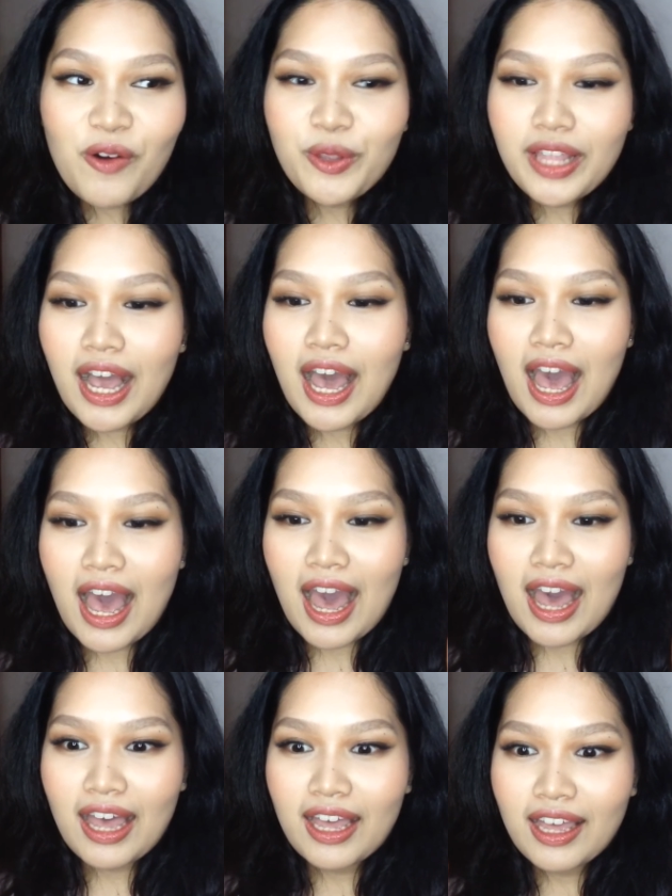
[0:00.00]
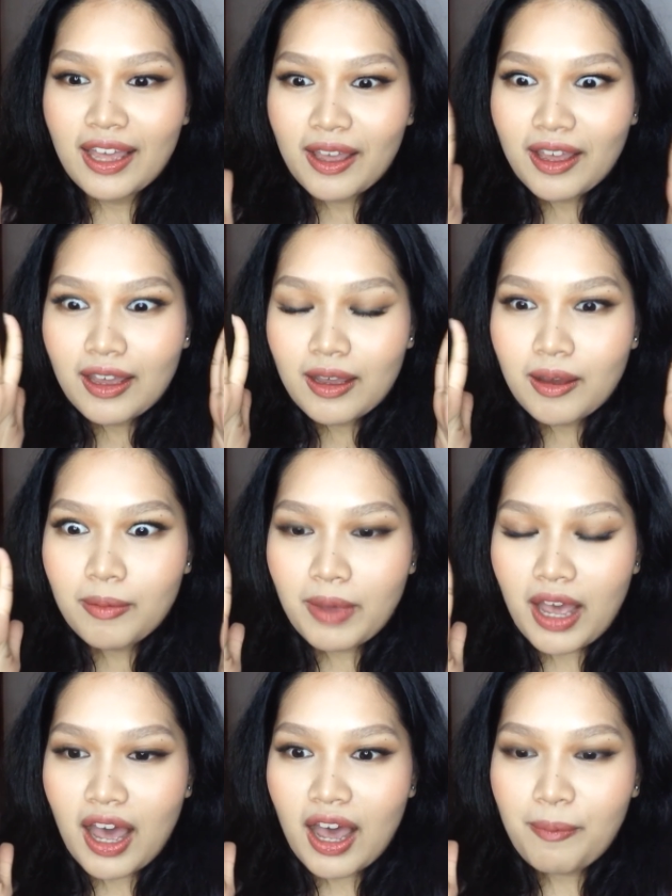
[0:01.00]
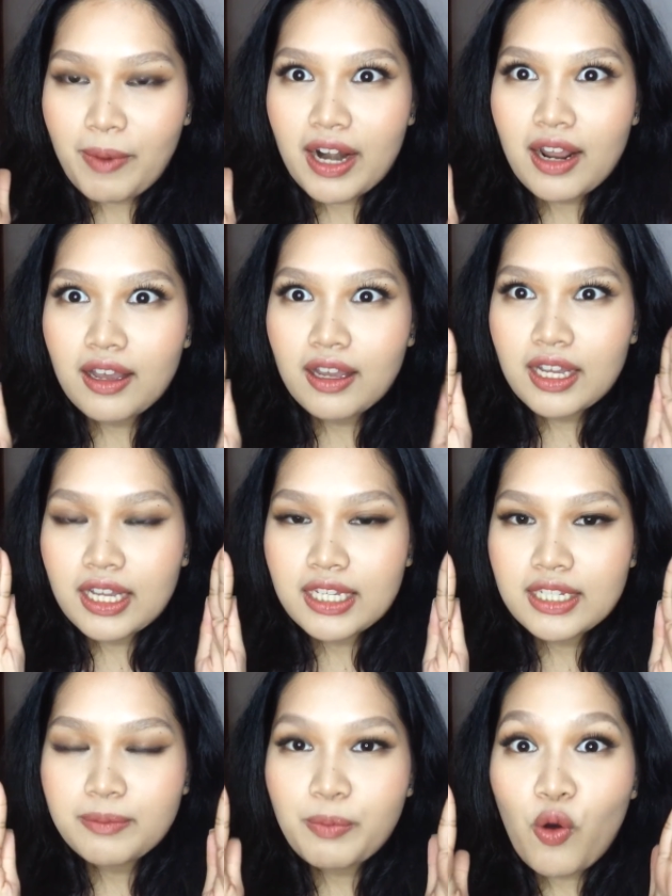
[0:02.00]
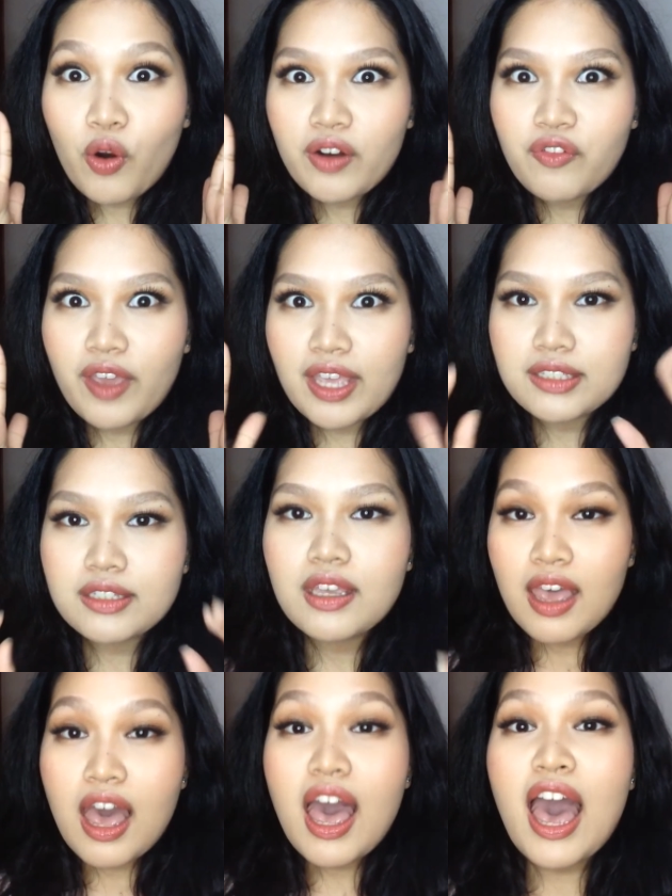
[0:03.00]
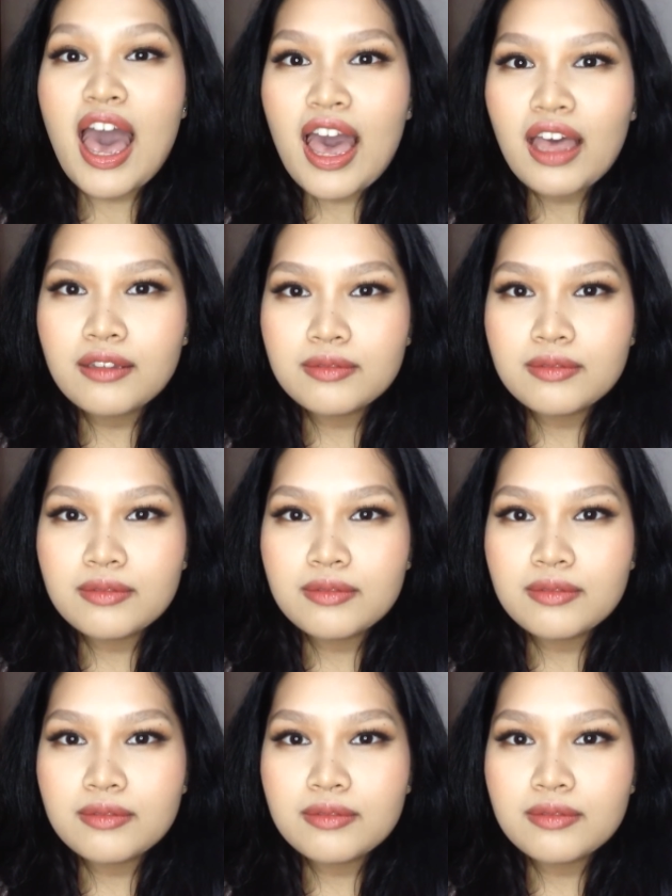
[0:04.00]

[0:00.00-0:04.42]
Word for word: unang ha, uh, parang poker face. Ha!